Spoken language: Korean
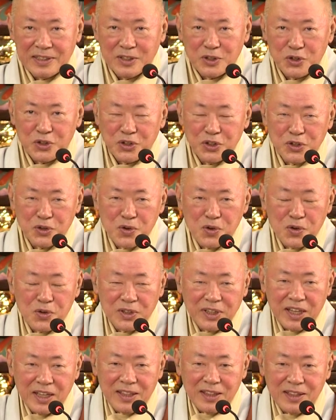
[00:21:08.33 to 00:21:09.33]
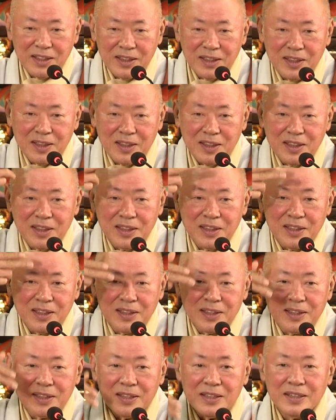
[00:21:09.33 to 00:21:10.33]
주인공 된
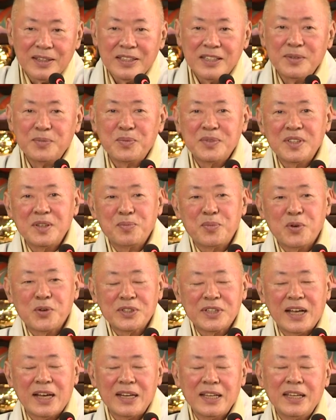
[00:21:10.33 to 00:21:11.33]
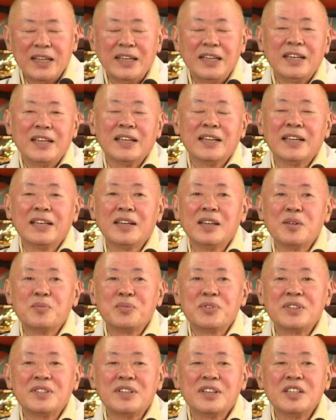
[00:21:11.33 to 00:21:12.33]
십지보살이
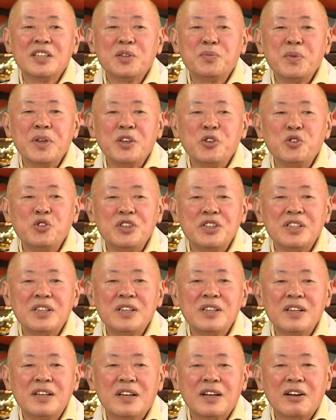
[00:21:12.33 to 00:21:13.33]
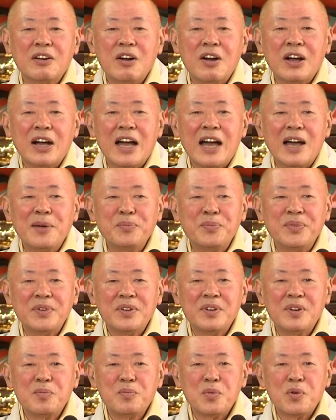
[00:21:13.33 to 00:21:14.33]
부처님의 위실력과
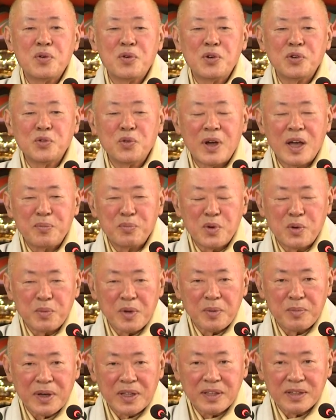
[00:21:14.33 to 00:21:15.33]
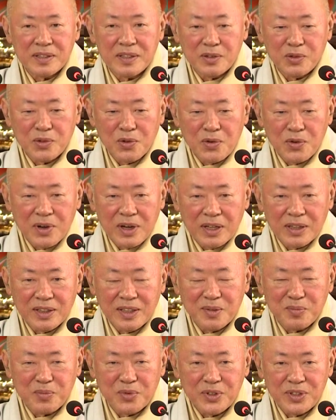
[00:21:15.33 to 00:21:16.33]
가피를 모두 한 몸에 받아서
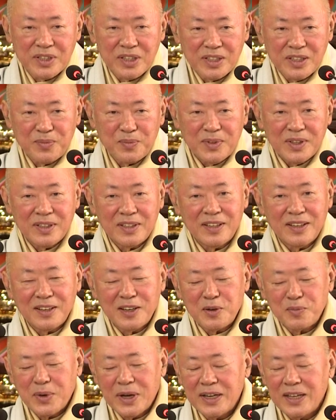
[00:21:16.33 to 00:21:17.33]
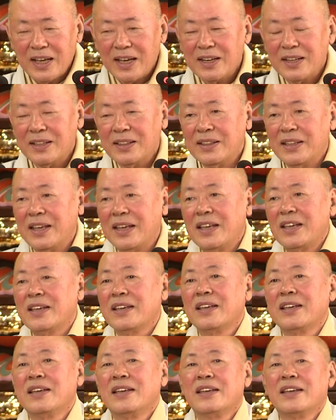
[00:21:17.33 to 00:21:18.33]
똑같은 부처님 능력을 발휘하는데